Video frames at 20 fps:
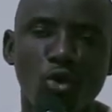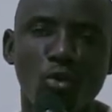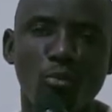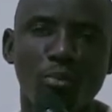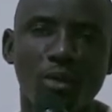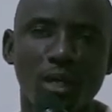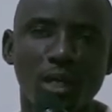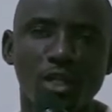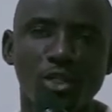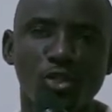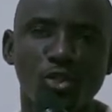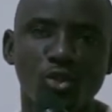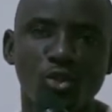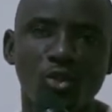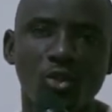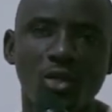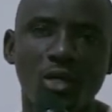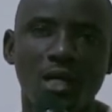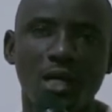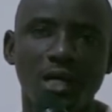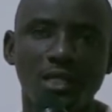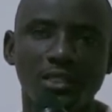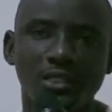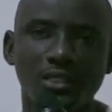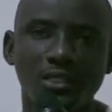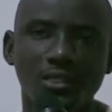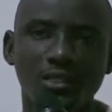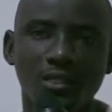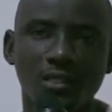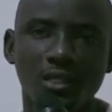compréhension
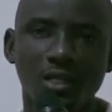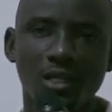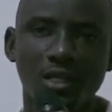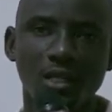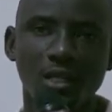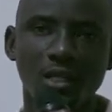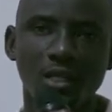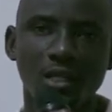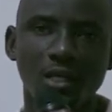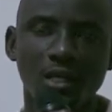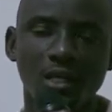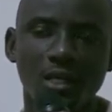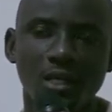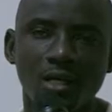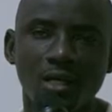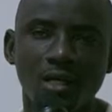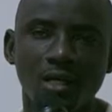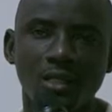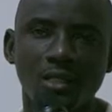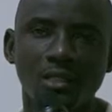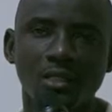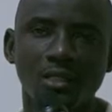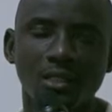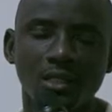entre euh,